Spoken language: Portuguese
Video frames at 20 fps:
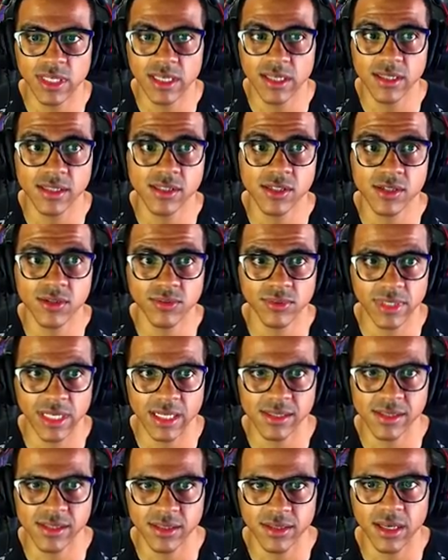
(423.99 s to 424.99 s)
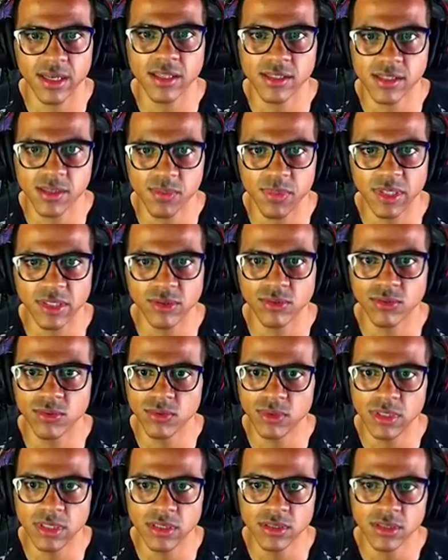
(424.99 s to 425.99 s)
o que, é que eles estão trazendo a respeito
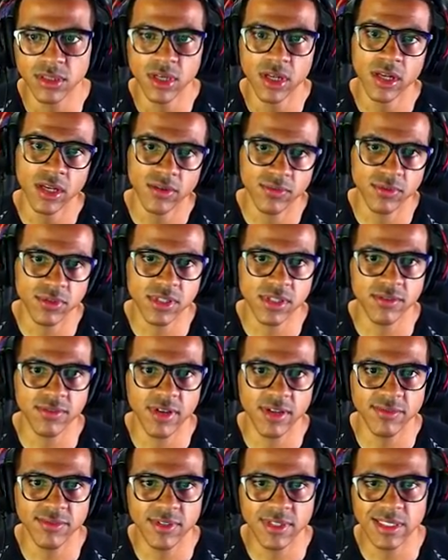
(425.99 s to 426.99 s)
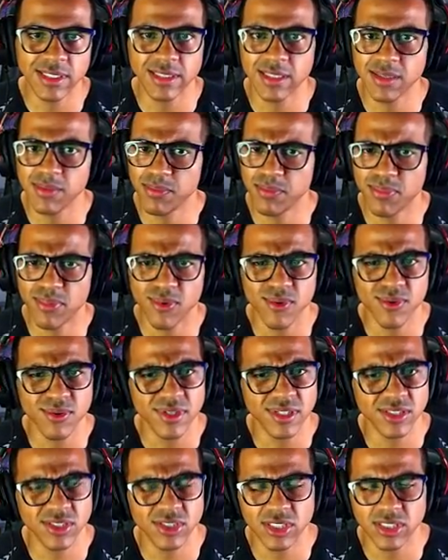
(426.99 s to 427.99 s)
do Need. Você vai ver que tem
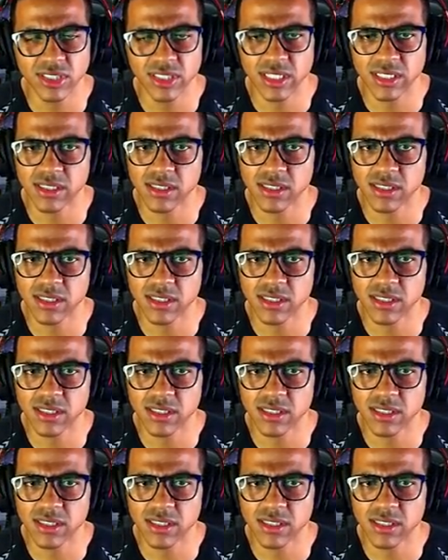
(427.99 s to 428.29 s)
pouca gente